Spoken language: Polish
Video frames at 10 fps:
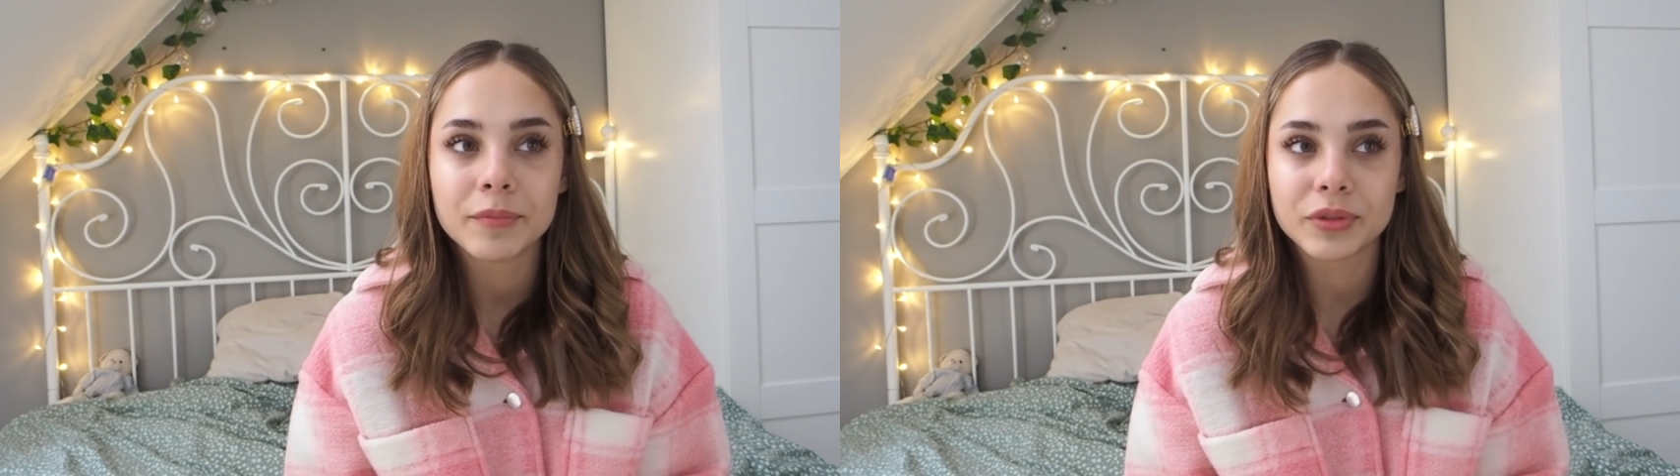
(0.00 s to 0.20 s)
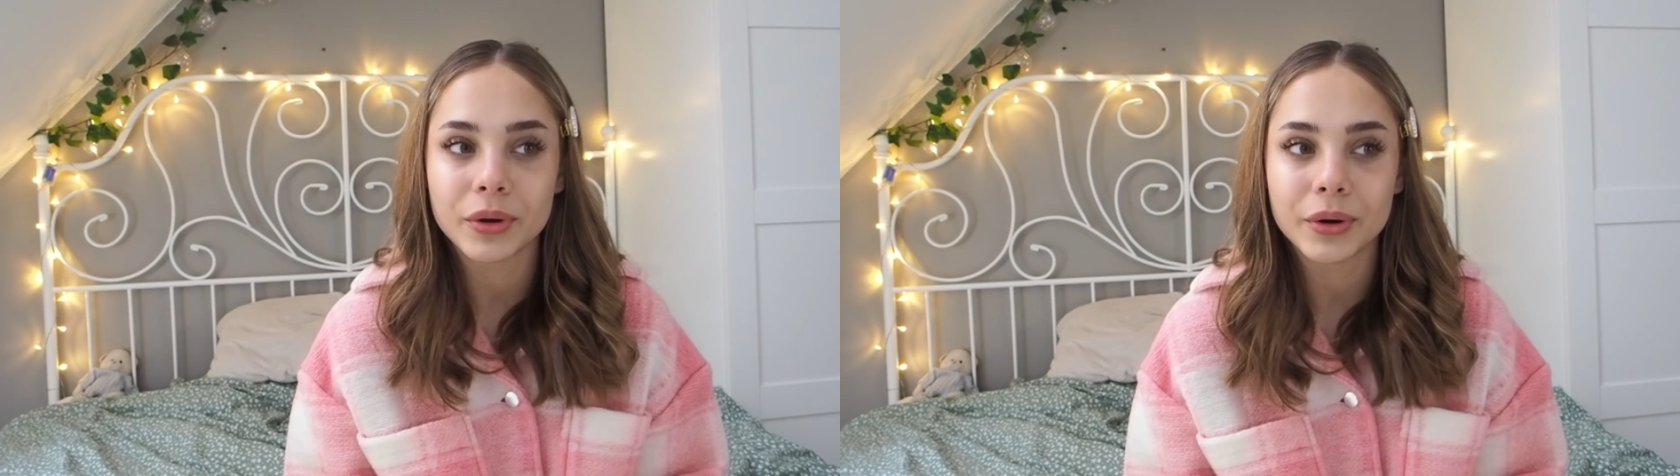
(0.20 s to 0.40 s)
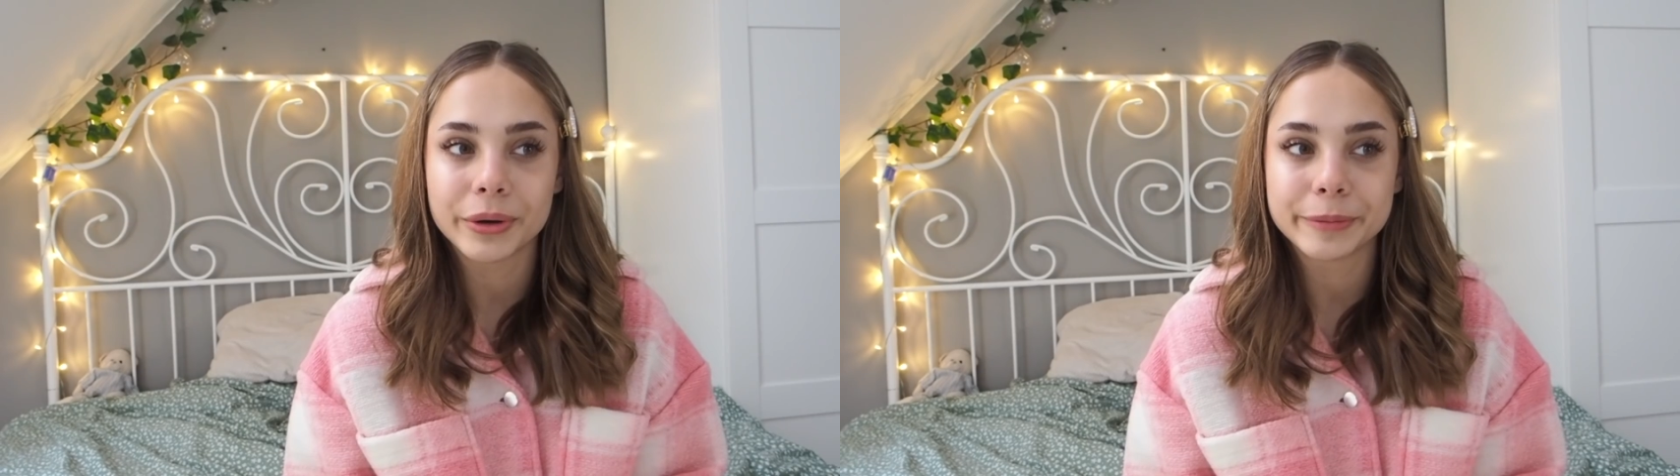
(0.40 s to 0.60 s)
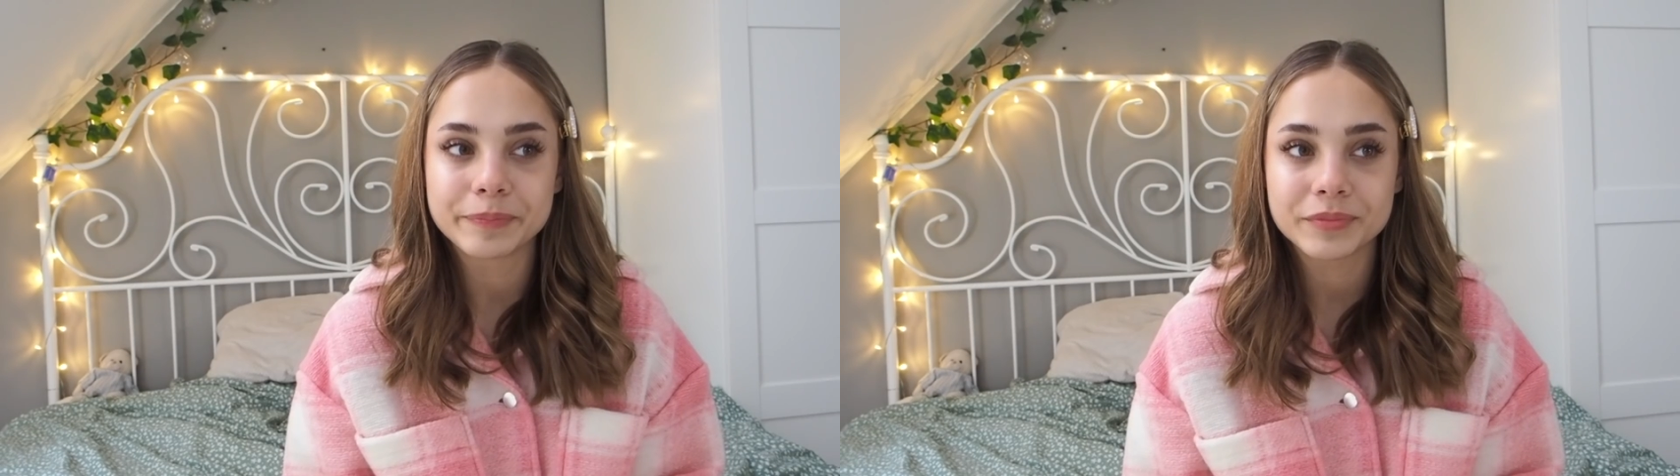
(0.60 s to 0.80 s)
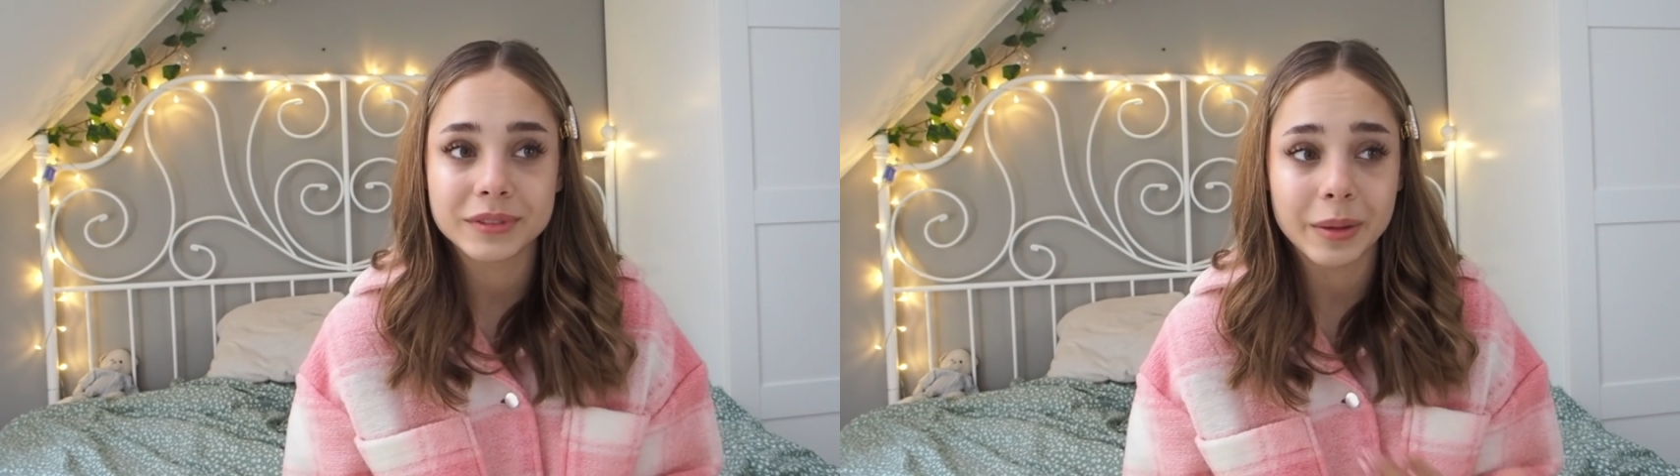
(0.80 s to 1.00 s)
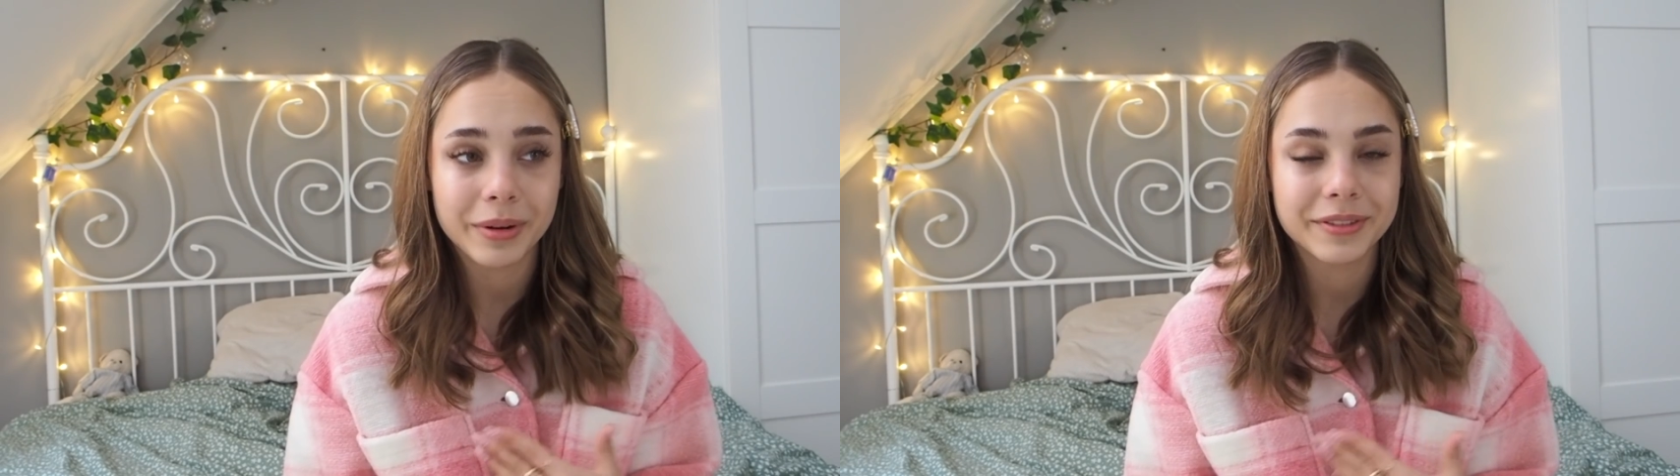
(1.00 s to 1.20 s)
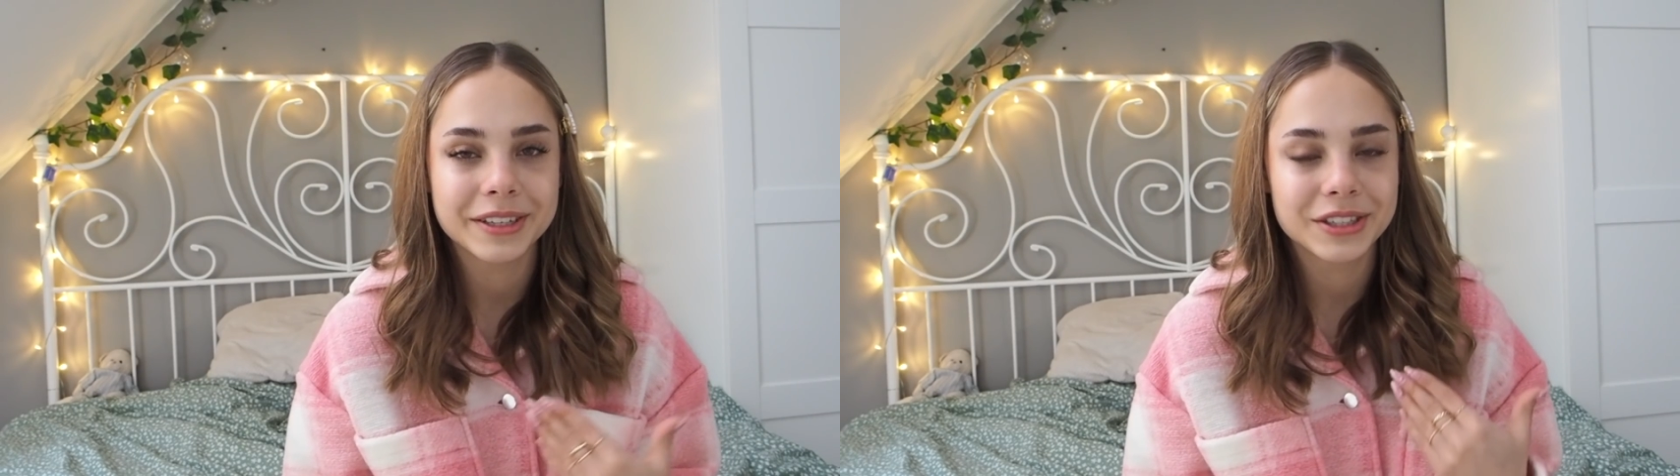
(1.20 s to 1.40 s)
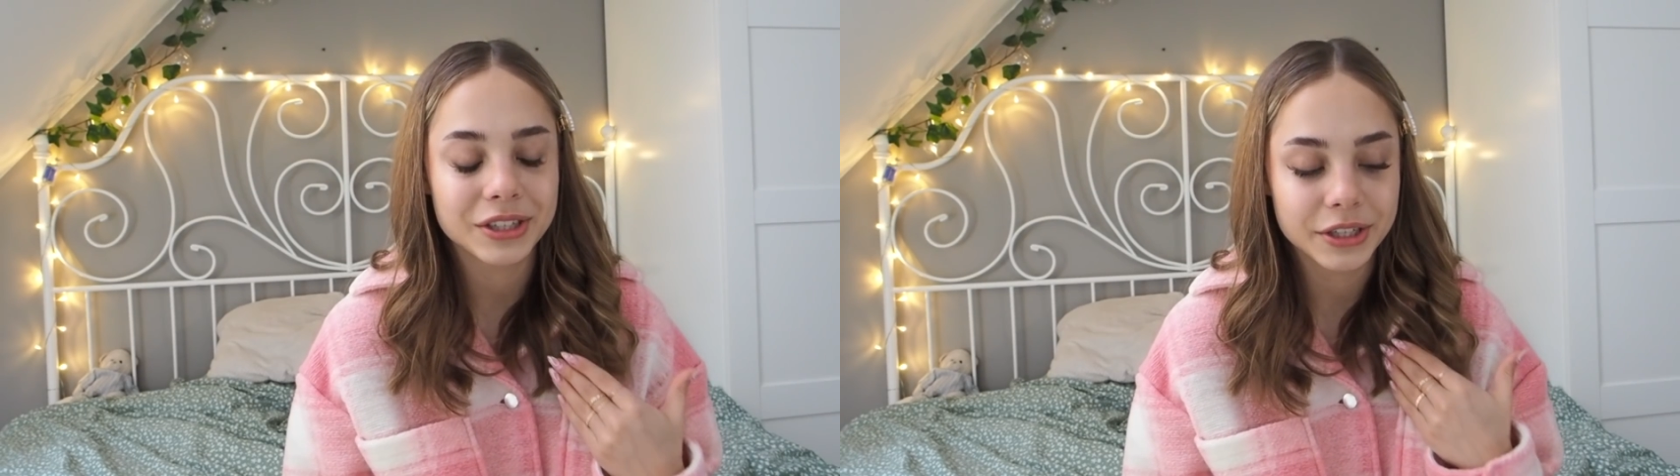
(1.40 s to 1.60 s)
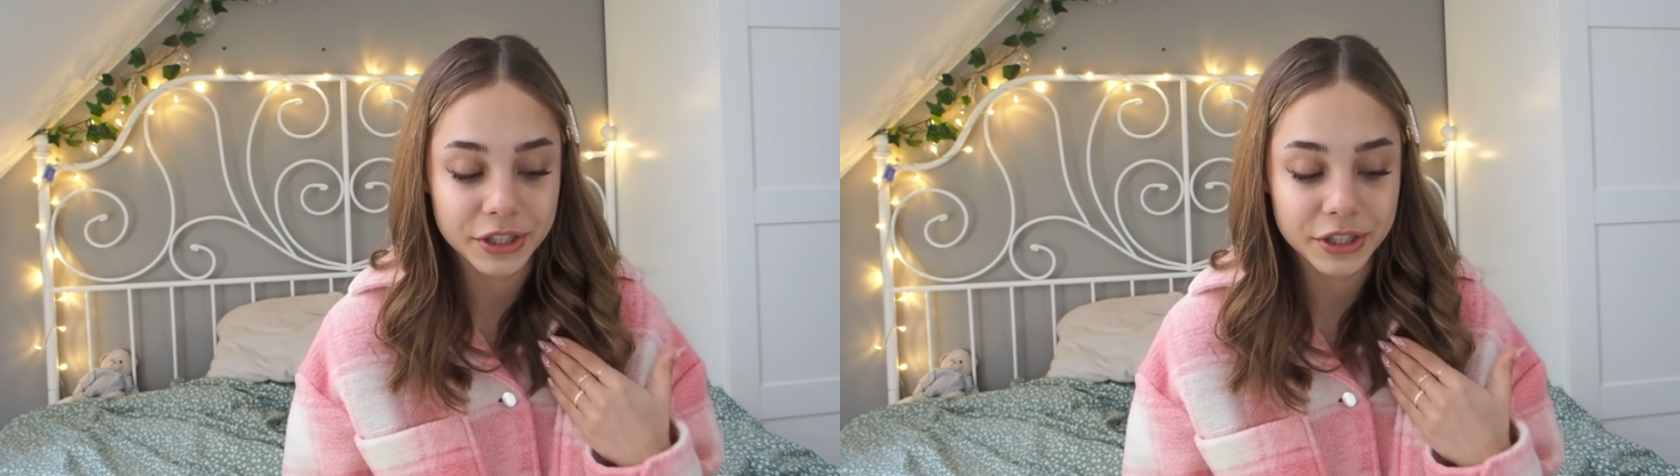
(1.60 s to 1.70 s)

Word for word: to naprawdę jest